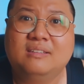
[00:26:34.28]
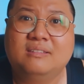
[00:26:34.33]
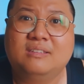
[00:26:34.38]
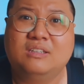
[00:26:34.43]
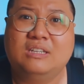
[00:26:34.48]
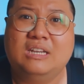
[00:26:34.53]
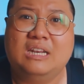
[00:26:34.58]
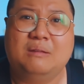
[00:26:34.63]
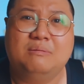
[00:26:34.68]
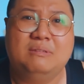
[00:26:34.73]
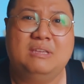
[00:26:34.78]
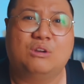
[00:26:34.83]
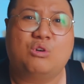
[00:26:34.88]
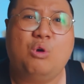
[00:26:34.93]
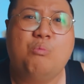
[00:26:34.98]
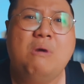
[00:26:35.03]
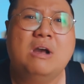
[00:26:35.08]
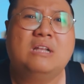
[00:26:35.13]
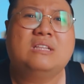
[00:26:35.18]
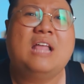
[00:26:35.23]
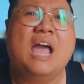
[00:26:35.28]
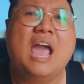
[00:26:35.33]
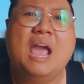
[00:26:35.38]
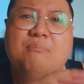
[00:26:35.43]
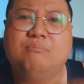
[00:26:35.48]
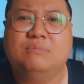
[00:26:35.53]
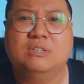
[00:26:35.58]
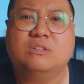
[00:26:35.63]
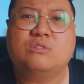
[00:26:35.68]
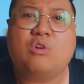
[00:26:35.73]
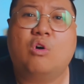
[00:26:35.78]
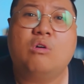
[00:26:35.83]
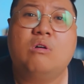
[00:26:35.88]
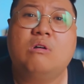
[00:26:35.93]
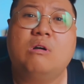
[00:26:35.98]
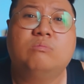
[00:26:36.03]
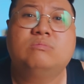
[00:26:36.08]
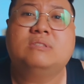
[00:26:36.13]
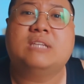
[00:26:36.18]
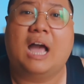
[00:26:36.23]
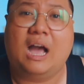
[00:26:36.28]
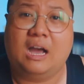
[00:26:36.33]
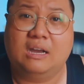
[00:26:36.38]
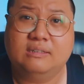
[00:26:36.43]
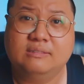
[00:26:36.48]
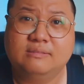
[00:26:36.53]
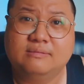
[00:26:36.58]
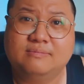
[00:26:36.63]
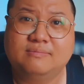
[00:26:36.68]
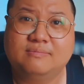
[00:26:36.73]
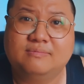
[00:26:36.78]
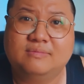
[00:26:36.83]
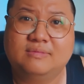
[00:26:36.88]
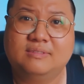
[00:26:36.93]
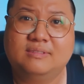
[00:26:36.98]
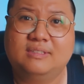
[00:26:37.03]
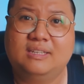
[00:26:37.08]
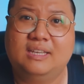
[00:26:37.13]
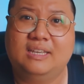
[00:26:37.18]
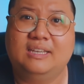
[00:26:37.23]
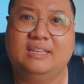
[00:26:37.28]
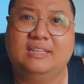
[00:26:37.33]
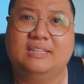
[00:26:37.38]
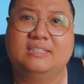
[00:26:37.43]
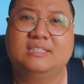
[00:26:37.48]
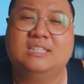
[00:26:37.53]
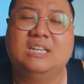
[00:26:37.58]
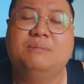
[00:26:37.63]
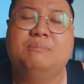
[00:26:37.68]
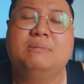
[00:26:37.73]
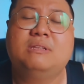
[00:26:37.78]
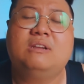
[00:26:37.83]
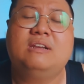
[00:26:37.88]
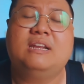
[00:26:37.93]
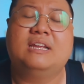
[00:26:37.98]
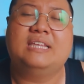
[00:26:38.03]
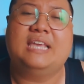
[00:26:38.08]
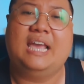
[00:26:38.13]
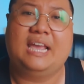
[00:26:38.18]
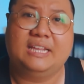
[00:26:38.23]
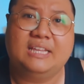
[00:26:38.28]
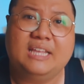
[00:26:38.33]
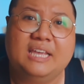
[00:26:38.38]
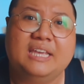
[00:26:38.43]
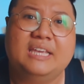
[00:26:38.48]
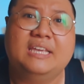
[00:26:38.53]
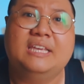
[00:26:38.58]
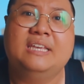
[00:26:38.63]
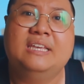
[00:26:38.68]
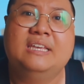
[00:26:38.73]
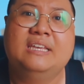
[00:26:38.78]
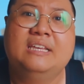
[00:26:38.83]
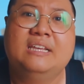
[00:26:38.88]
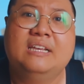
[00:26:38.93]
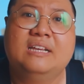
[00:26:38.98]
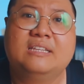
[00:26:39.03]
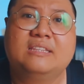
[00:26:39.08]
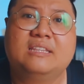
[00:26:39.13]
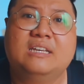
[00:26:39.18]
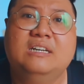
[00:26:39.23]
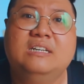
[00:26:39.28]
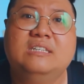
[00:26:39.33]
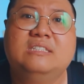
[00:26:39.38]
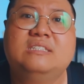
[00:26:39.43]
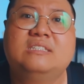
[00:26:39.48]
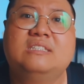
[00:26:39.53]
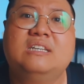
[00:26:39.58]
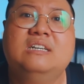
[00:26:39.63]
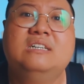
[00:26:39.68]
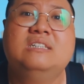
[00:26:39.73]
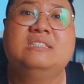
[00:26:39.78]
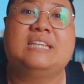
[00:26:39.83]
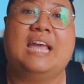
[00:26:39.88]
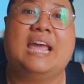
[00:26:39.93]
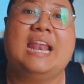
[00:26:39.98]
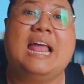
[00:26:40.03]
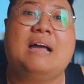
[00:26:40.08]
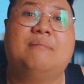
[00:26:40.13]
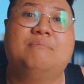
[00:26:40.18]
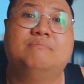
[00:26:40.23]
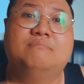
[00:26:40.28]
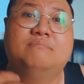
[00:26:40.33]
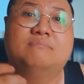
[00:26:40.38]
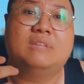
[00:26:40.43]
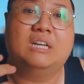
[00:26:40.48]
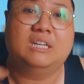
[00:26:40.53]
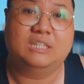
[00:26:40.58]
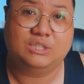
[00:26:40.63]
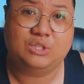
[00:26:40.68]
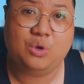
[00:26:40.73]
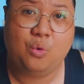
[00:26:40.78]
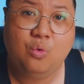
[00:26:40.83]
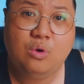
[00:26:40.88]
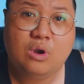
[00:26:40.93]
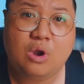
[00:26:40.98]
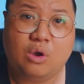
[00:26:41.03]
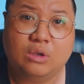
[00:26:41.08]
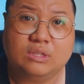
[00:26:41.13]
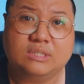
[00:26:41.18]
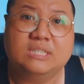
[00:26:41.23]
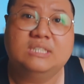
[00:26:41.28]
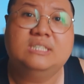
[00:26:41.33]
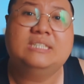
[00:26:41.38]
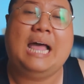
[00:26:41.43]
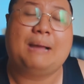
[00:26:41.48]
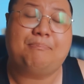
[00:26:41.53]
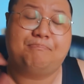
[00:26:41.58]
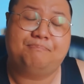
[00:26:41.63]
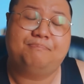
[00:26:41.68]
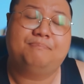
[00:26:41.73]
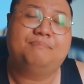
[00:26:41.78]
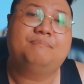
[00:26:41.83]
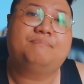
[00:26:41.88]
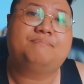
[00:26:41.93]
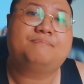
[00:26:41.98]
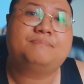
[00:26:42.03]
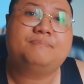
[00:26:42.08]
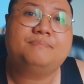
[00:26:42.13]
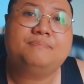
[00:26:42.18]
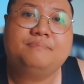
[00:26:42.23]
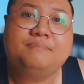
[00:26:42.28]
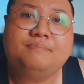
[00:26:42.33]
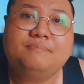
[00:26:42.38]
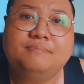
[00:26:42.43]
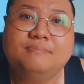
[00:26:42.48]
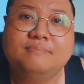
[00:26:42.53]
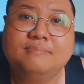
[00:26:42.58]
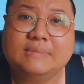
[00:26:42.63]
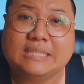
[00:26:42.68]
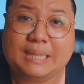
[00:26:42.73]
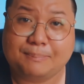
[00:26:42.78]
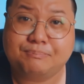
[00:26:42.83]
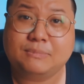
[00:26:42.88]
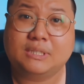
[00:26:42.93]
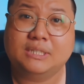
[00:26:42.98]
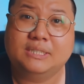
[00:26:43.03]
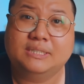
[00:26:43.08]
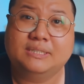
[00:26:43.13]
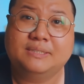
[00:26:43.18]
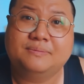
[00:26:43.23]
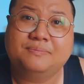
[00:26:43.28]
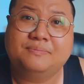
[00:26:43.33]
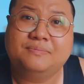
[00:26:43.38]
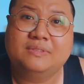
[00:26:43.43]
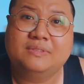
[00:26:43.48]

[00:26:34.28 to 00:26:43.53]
cho nên là giờ có mất thêm nữa con cũng không sợ thì sư mới nói là vậy thì tư sư sẽ làm thần chú rồi sư đập đập tượng